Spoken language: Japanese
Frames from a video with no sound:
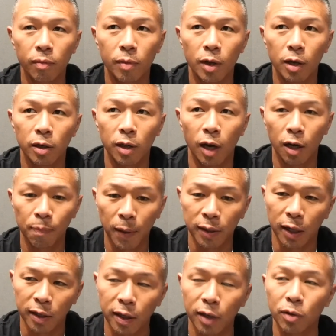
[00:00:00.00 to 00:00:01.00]
うん、100%
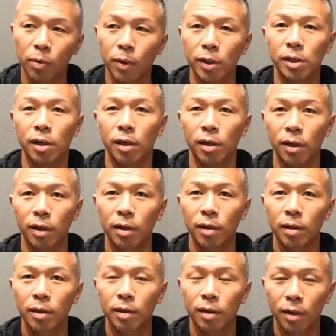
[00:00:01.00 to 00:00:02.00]
立てないと思いましたからね
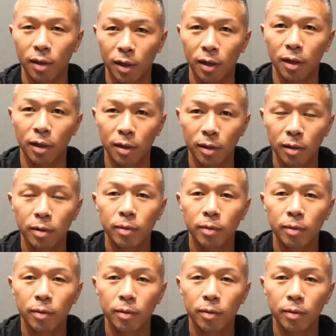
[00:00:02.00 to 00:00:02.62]
は